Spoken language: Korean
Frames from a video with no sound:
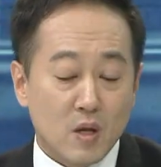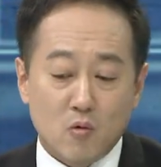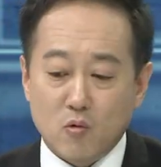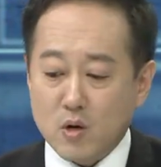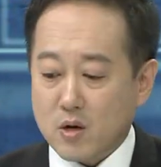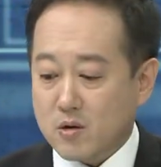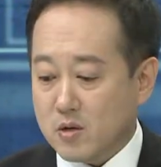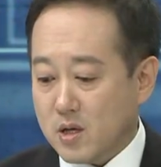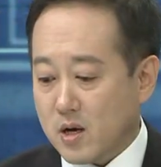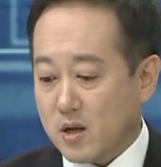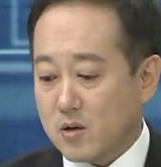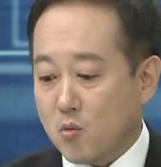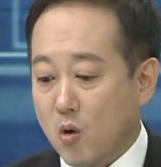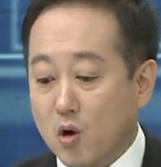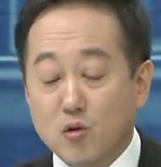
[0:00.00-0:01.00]
우리가 흔히
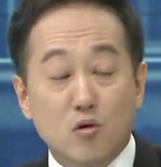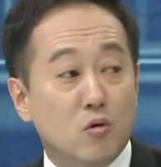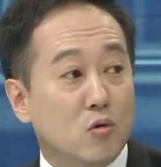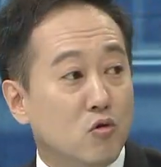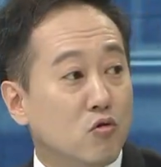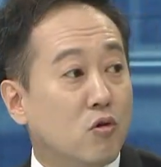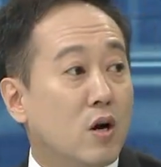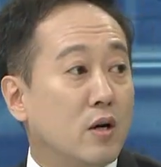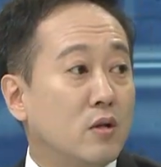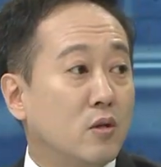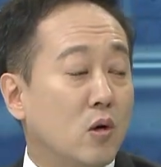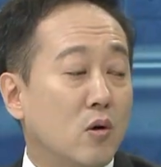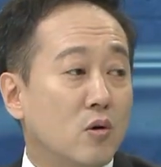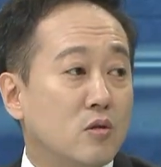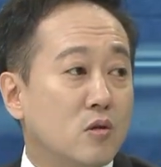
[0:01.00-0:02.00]
아는 원유 유가는
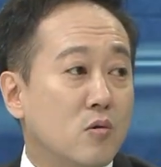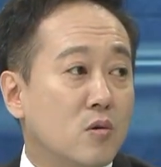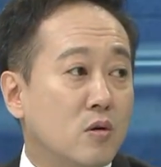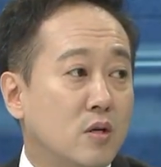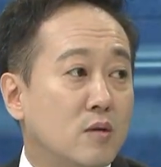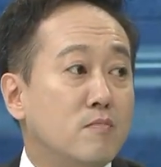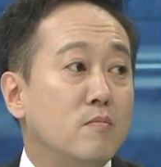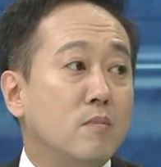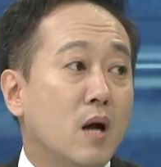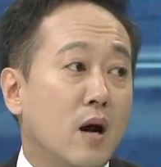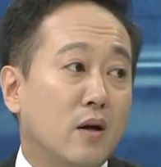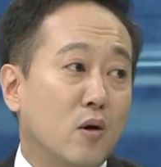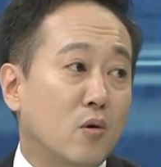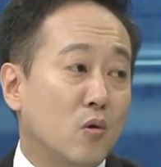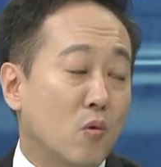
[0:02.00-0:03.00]
떨어지고 금 가격은